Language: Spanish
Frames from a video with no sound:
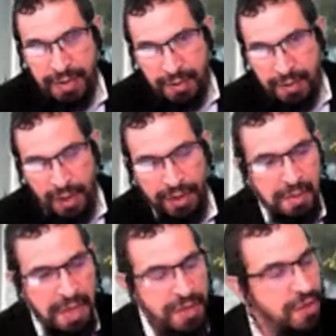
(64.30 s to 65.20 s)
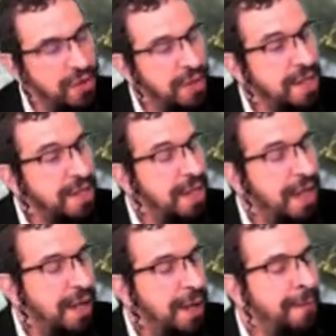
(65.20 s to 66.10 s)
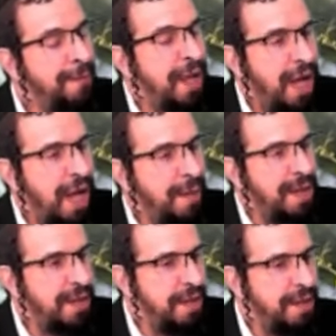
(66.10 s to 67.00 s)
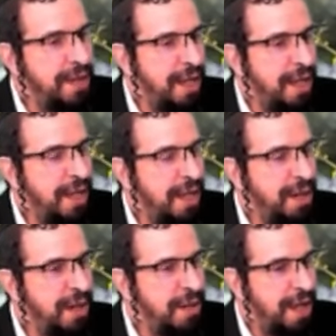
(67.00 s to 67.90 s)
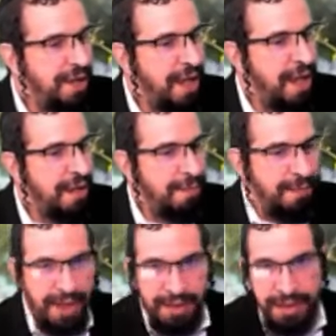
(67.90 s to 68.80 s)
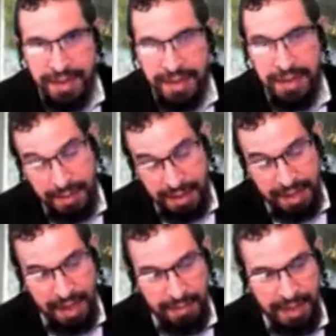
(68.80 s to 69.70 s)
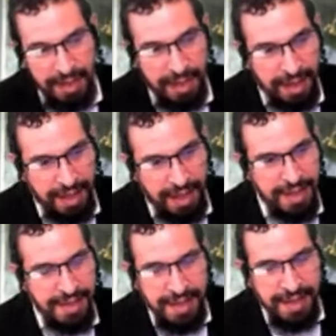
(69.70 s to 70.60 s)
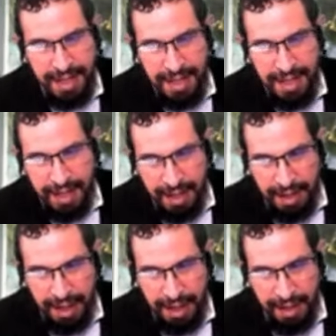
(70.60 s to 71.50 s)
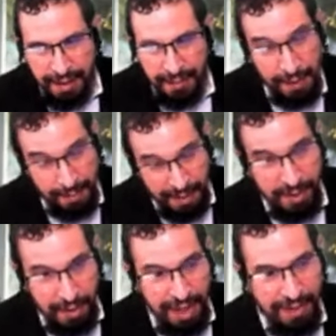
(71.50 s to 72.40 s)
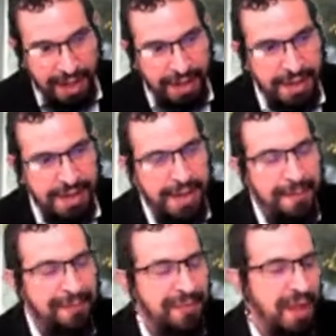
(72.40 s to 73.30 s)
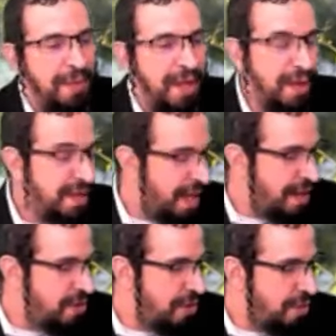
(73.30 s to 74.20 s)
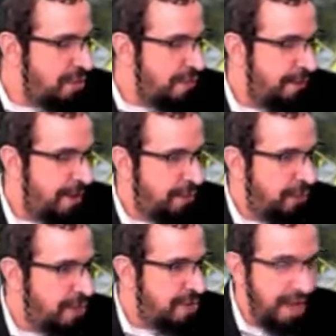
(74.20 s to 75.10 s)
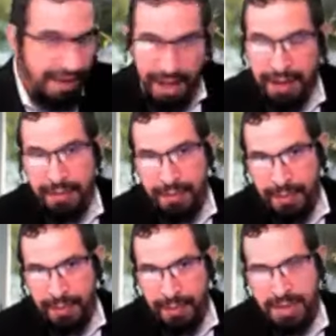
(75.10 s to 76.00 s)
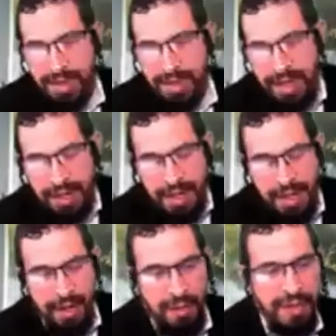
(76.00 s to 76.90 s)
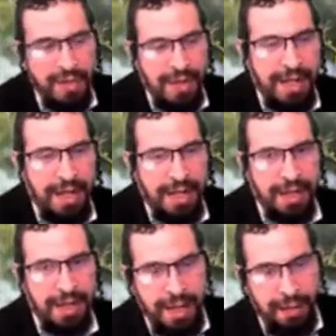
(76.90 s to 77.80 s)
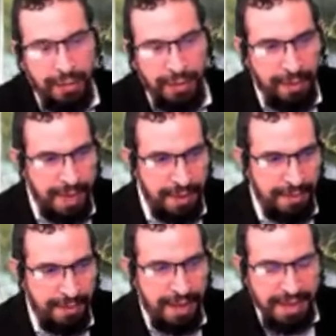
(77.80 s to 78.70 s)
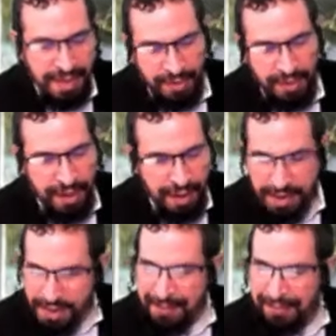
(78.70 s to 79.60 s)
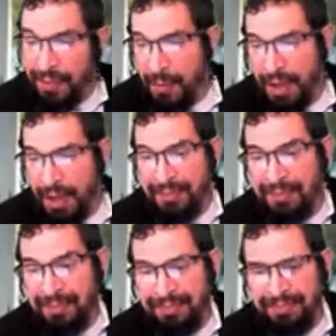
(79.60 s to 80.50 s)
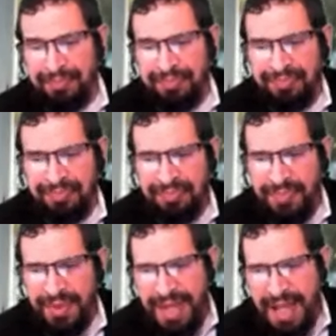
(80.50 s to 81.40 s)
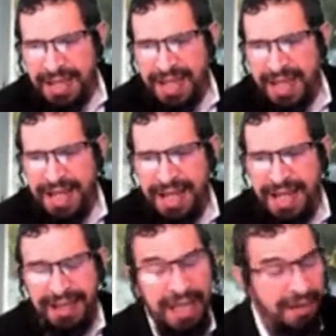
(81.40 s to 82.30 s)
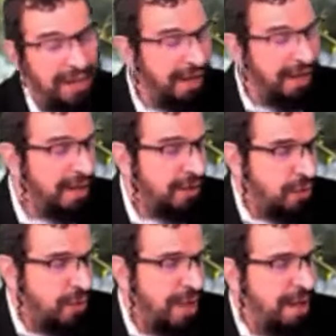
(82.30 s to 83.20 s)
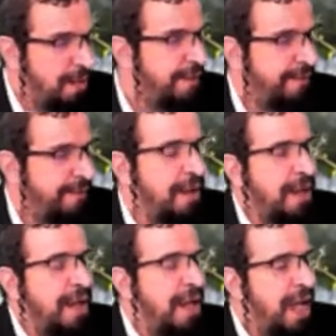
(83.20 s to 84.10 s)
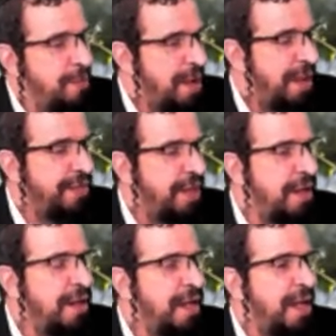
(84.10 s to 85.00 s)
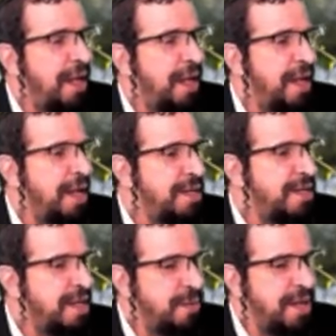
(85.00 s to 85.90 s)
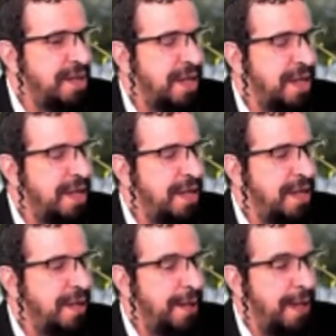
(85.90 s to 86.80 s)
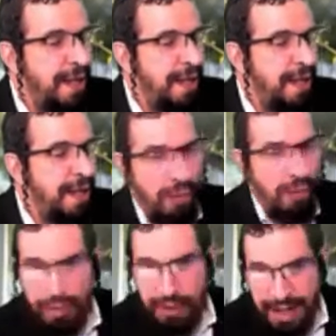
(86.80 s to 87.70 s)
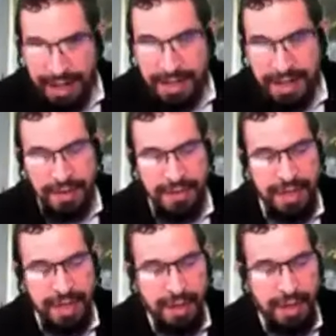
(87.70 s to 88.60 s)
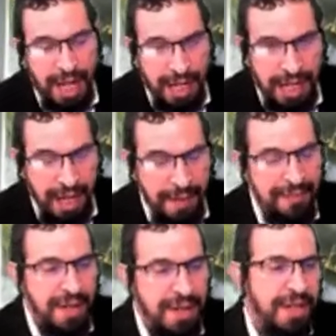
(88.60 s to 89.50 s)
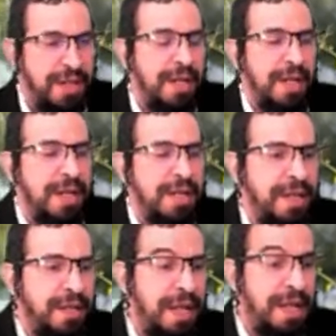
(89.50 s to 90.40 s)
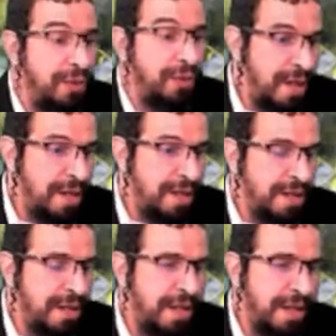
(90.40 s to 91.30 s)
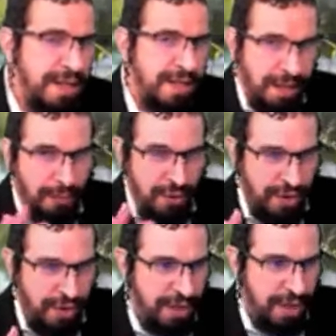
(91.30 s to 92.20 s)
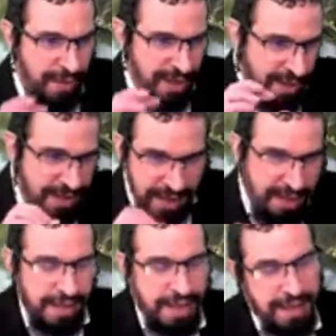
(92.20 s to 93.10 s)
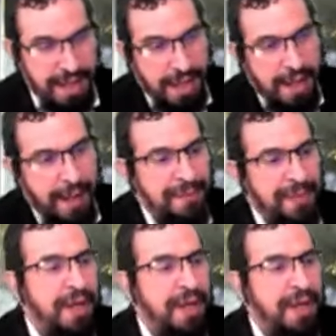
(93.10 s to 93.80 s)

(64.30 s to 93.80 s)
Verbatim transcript: son cuatro parashot que se leen a partir del el primero de Adar Bet, ¿sí? Claramente que es, que bueno, primero de Adar, ¿sí? Pero este año como fueron dos Adar, pues entonces se comenzó a leer en el segundo Bet, en el segundo Adar, ¿sí? Bueno, así que es la, la lectura del martil. El martil es después que, que todos leen, son siete alía, ¿sí? Siete lecturas eh, que se porcionan, partecitas que se leen